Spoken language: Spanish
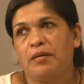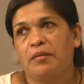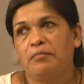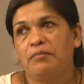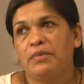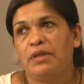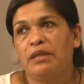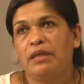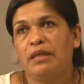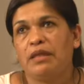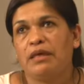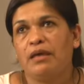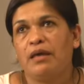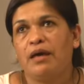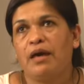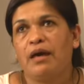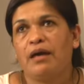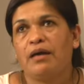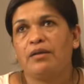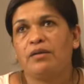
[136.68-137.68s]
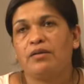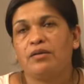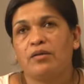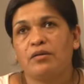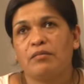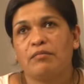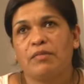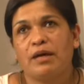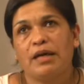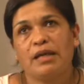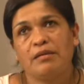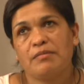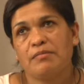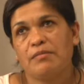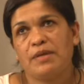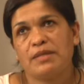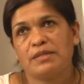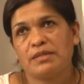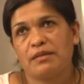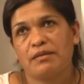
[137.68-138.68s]
Mi día normal
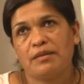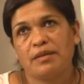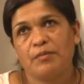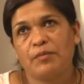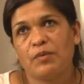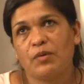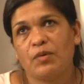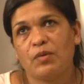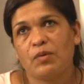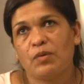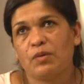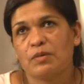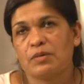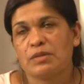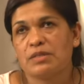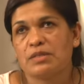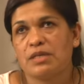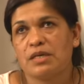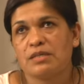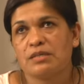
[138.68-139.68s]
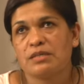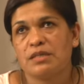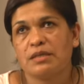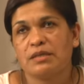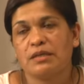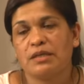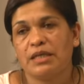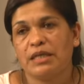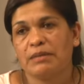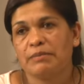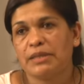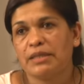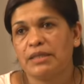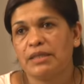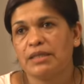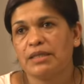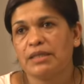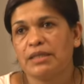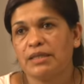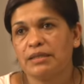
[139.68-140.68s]
empieza tipo 6, 7 de la
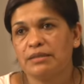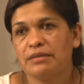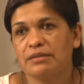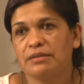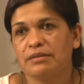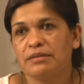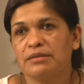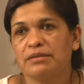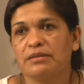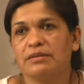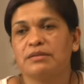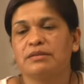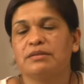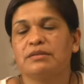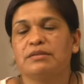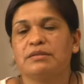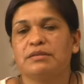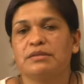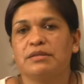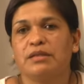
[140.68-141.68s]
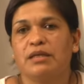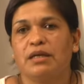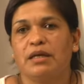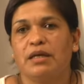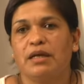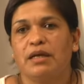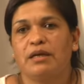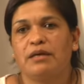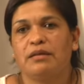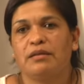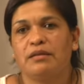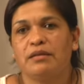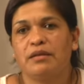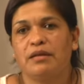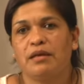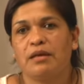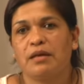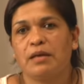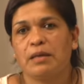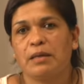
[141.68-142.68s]
mañana.
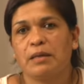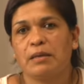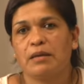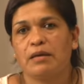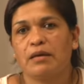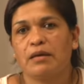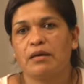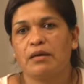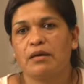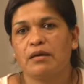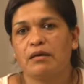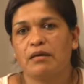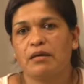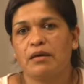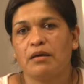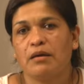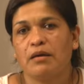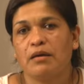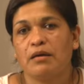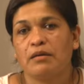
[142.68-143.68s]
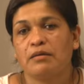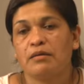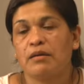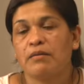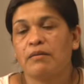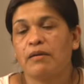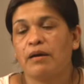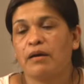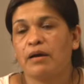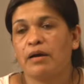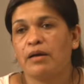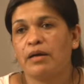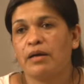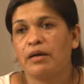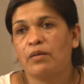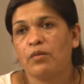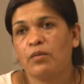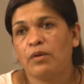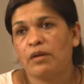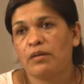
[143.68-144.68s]
Este, Trabajé
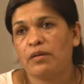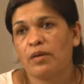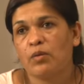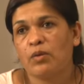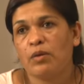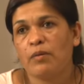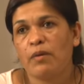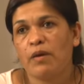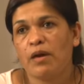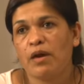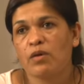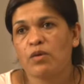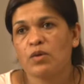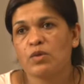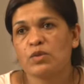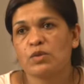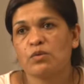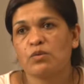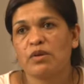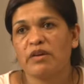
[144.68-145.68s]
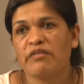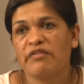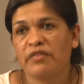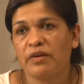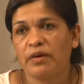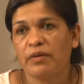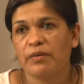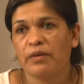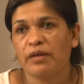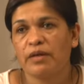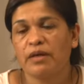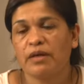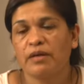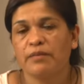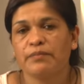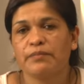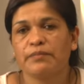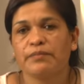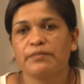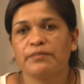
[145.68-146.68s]
durante nueve años en una fábrica.
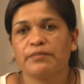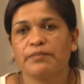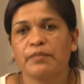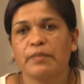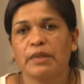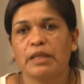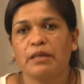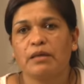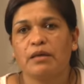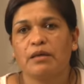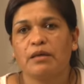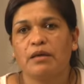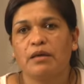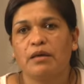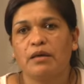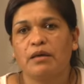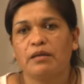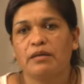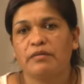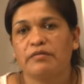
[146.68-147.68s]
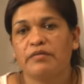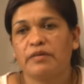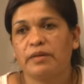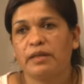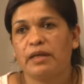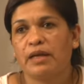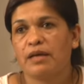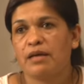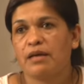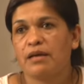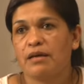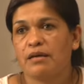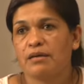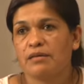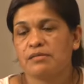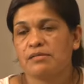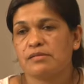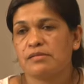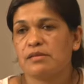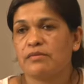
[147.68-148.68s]
Esta fábrica
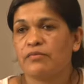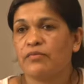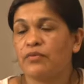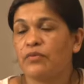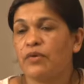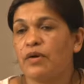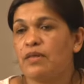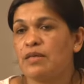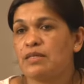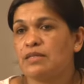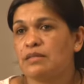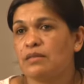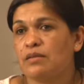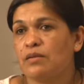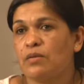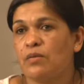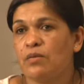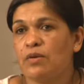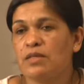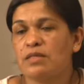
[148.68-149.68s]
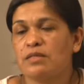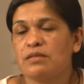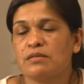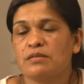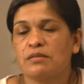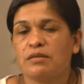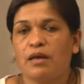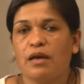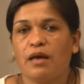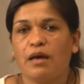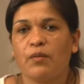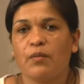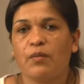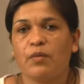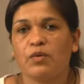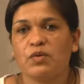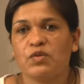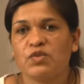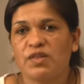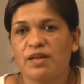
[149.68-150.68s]
se fue de San Luis a
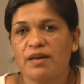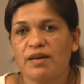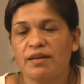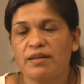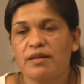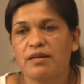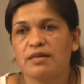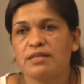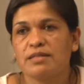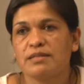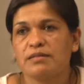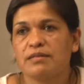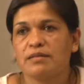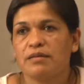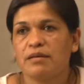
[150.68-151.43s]
Buenos Aires.